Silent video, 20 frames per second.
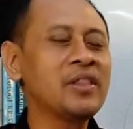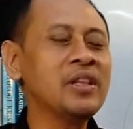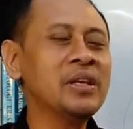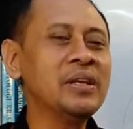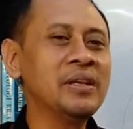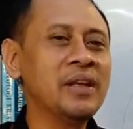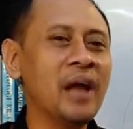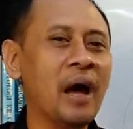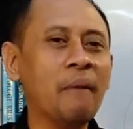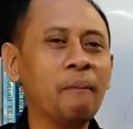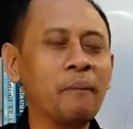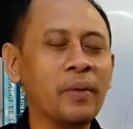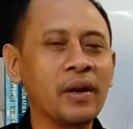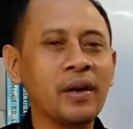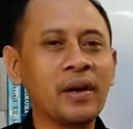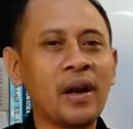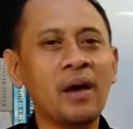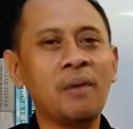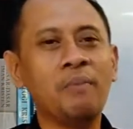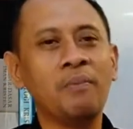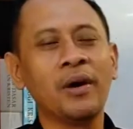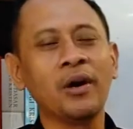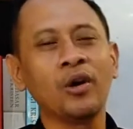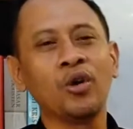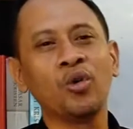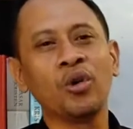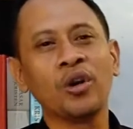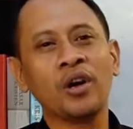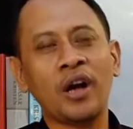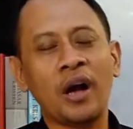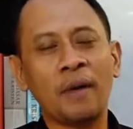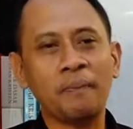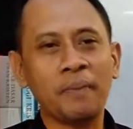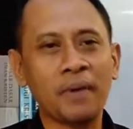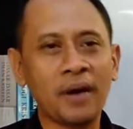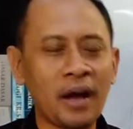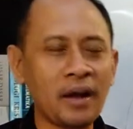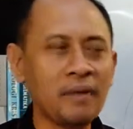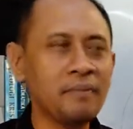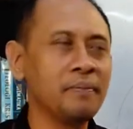tidak pernah
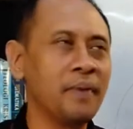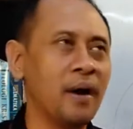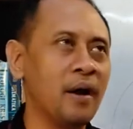mengungkapkan